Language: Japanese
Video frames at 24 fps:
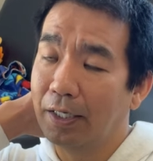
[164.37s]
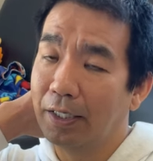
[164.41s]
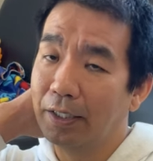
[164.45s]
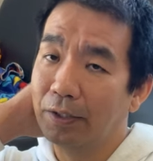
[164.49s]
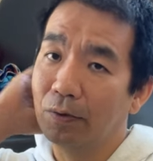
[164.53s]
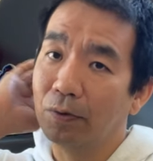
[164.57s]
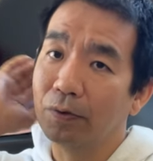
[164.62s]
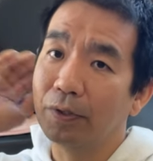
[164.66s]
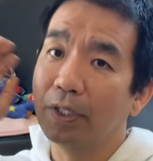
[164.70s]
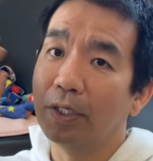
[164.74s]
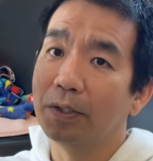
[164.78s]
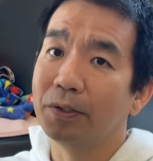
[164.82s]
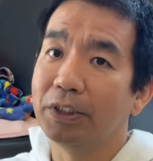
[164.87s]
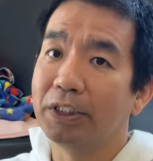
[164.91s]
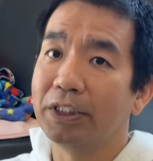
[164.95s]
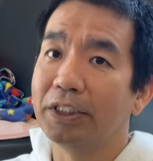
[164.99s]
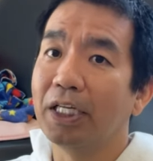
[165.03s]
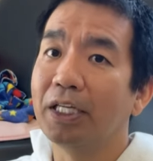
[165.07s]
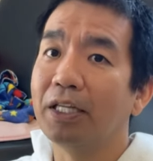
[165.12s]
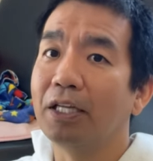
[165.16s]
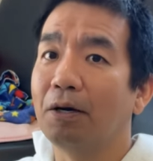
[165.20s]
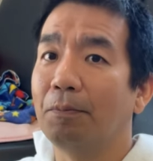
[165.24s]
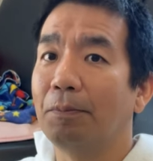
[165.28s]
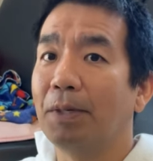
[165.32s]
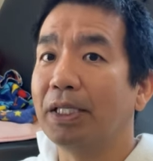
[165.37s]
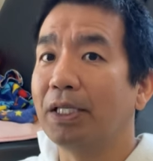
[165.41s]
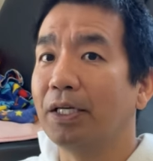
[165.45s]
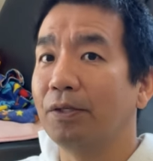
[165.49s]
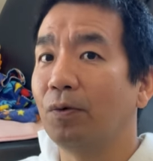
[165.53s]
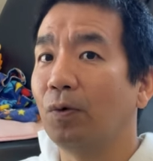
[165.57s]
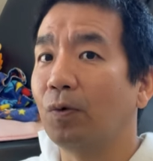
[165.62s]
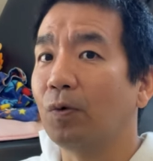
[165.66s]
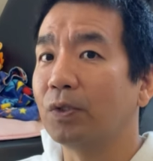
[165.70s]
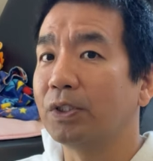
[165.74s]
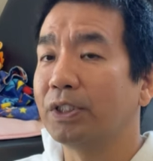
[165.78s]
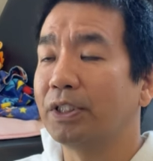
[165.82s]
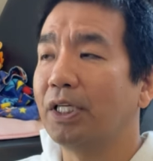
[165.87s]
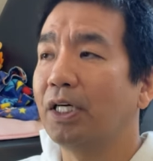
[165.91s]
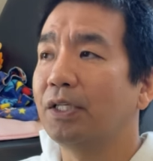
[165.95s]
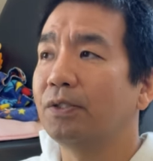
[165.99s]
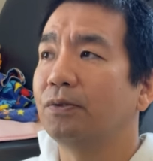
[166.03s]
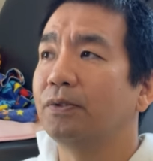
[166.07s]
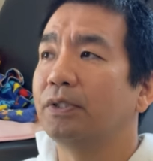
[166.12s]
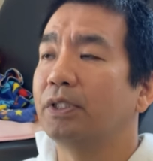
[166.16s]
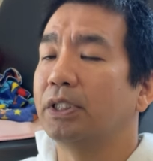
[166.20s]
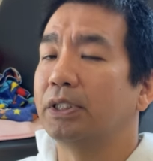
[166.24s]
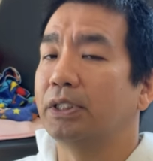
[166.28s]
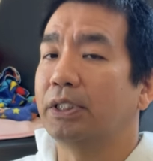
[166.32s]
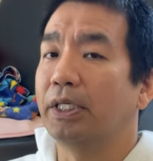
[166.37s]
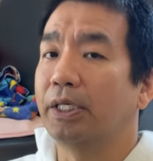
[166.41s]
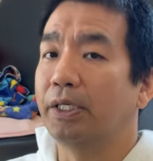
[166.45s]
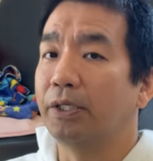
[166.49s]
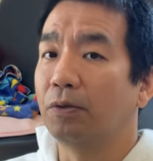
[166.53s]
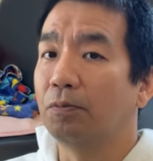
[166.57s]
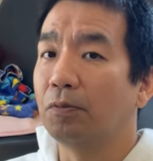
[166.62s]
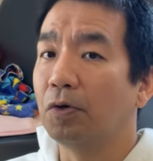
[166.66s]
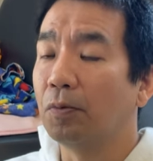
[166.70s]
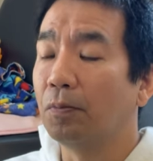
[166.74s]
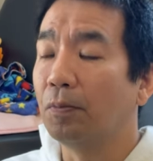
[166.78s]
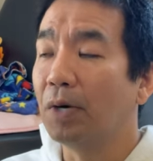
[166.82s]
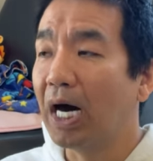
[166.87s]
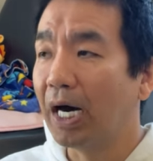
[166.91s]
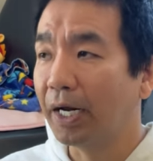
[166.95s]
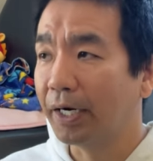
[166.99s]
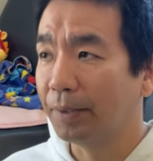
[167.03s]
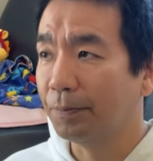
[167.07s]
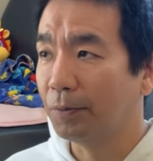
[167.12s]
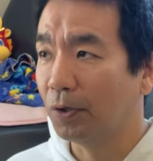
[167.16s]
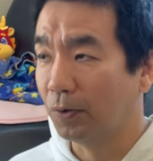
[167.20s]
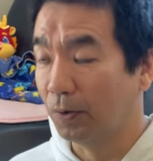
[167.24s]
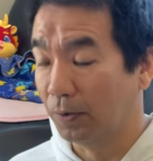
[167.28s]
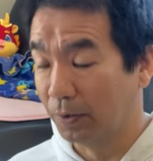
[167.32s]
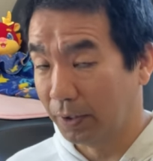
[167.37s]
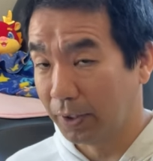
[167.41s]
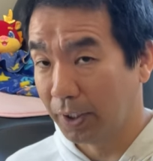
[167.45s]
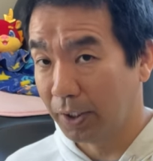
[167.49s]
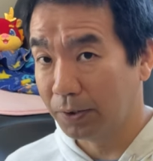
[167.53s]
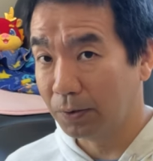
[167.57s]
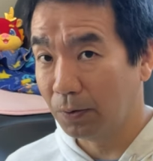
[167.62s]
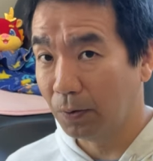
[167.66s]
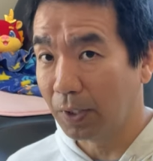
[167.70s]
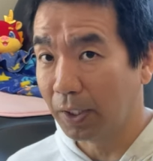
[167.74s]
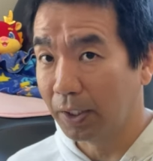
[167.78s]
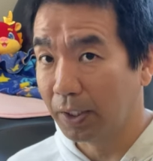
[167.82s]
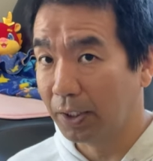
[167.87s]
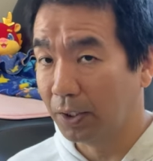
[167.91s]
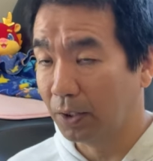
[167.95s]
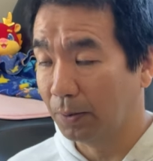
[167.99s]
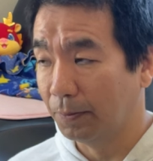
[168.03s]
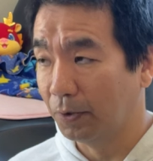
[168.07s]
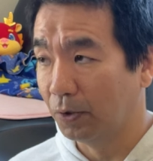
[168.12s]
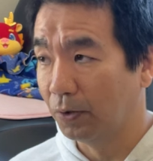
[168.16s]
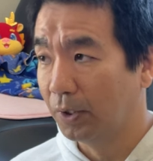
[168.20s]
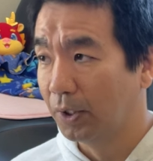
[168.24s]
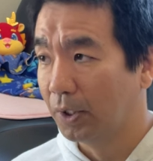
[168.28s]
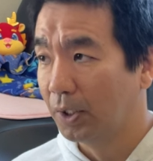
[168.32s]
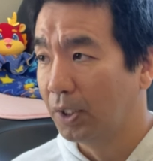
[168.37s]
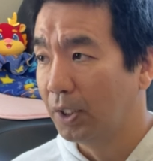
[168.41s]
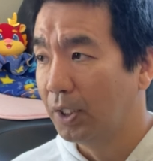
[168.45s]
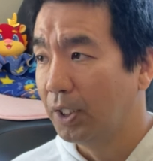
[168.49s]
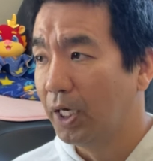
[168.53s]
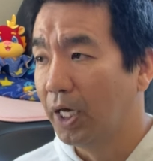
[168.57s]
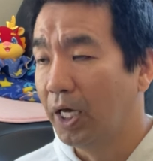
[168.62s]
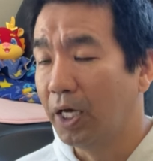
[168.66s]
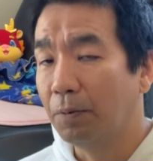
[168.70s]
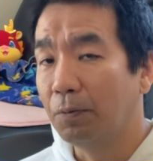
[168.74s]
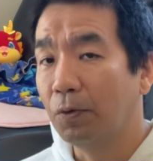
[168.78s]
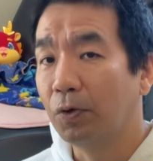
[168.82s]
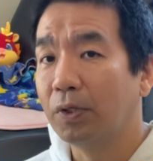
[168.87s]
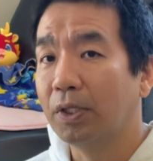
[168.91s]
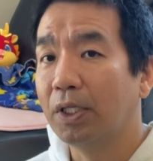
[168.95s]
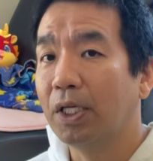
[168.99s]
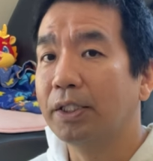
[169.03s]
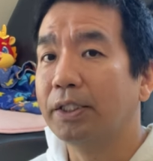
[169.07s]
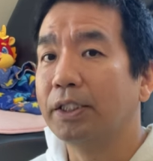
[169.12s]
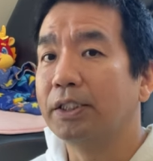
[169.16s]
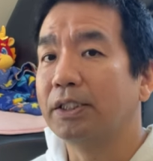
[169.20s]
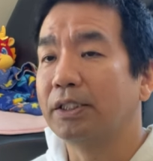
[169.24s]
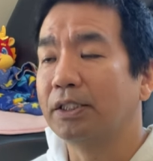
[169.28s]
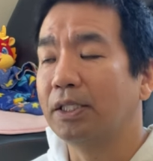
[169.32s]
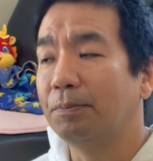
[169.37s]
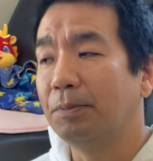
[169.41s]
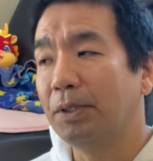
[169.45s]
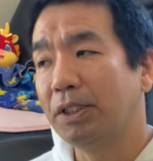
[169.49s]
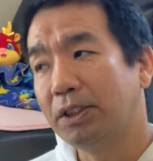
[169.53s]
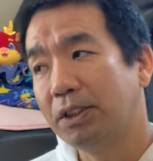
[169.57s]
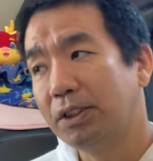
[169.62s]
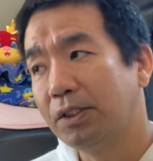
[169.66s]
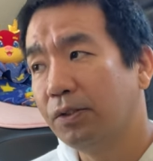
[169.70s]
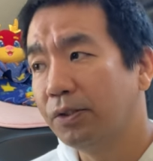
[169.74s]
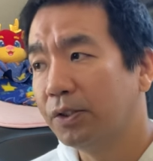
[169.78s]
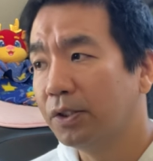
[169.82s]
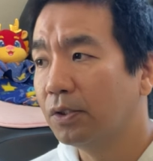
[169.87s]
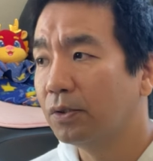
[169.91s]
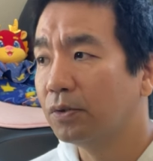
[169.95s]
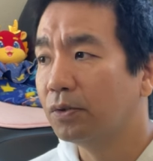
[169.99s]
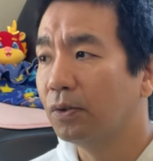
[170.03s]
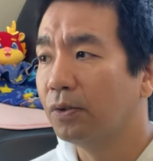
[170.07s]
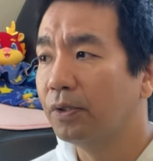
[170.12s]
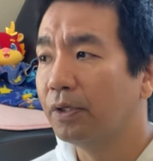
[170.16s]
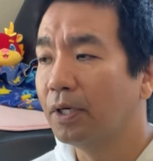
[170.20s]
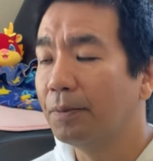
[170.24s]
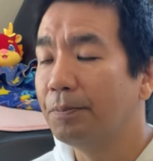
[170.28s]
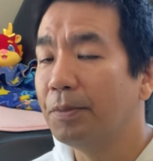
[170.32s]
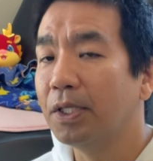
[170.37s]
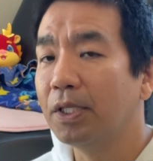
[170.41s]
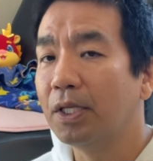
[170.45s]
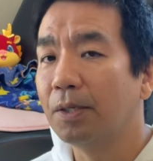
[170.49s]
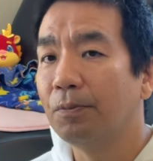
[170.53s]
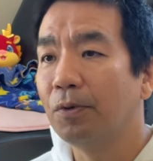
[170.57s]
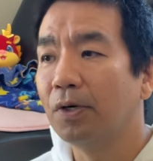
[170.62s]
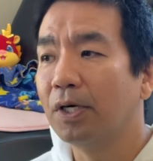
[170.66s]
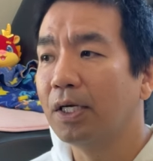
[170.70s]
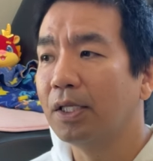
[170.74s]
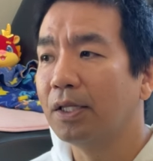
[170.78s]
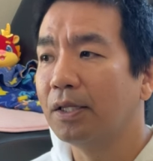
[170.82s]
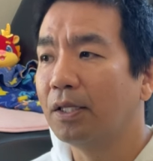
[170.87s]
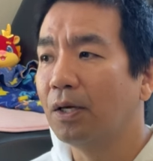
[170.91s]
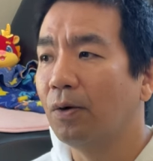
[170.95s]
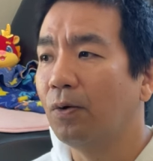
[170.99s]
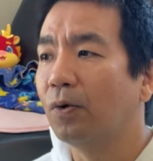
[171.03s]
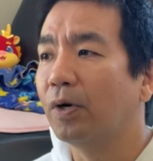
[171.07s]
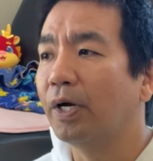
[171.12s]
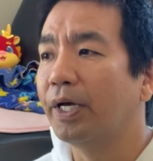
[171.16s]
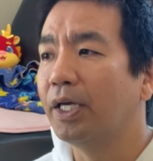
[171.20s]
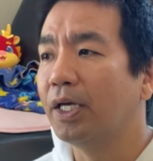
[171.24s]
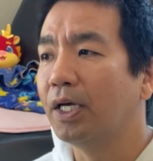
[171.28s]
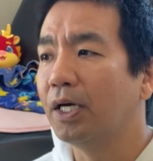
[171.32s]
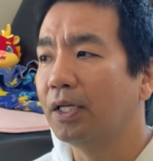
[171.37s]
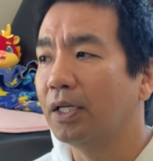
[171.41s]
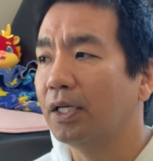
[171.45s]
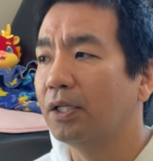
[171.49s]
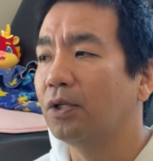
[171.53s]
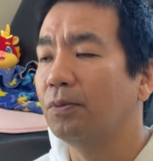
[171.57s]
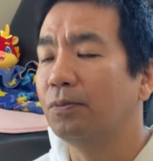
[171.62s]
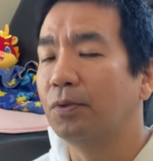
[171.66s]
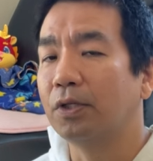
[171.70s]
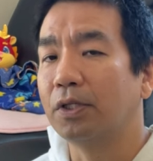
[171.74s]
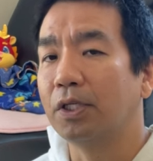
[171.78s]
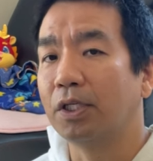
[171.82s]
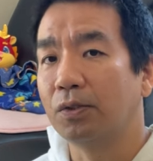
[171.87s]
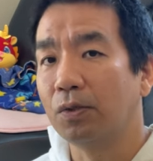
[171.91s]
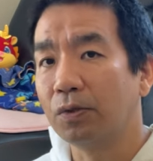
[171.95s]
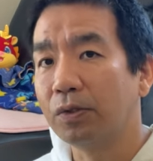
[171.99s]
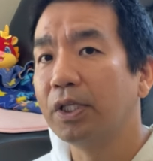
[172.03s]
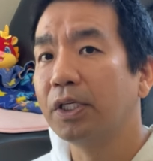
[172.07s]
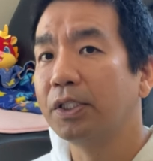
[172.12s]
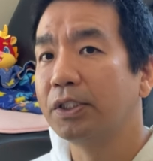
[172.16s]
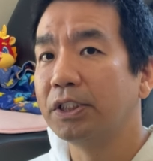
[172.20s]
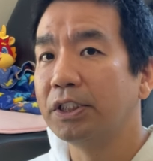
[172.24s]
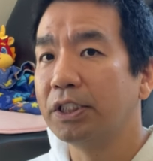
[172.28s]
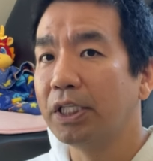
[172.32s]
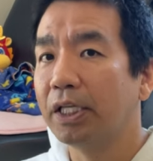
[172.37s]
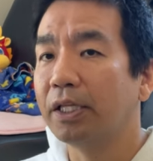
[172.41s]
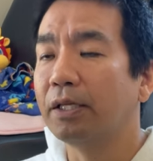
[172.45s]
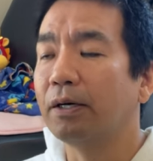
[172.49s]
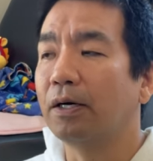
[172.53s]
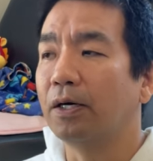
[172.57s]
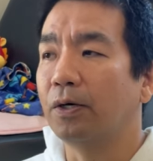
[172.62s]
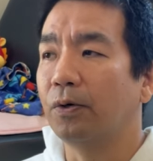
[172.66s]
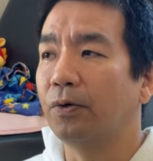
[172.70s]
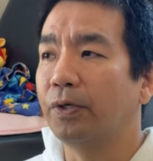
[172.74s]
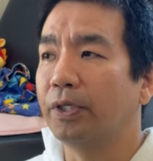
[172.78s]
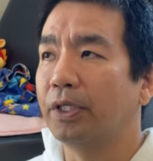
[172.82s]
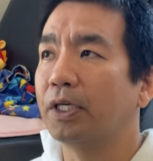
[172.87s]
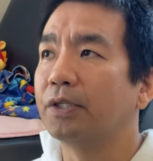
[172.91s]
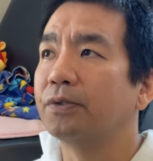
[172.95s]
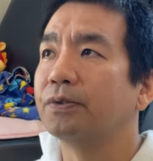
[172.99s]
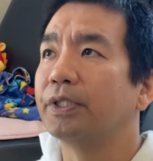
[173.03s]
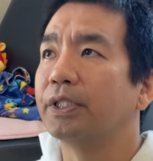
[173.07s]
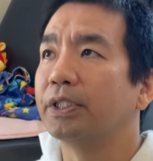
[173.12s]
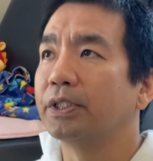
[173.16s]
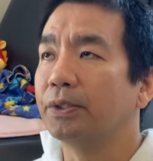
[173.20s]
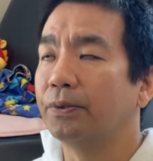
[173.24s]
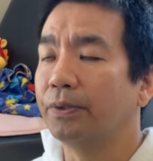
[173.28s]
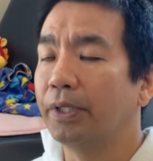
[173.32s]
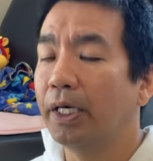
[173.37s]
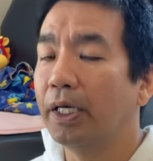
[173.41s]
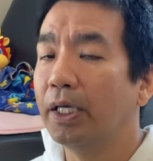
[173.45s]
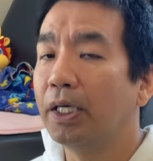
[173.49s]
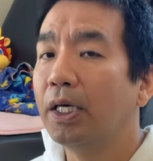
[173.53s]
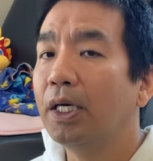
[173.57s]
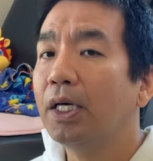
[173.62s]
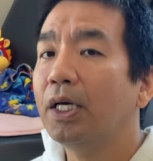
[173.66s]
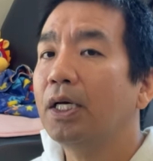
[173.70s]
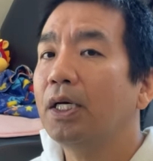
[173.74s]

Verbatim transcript: 撮ってる時点ではまだ残してあるんですけれども、まあ、あれも消そうかなともえ思ったんですが、まあ、一度一通りは見てもらった方がいいかなと思って撮ってる時点では置いてあるんですよね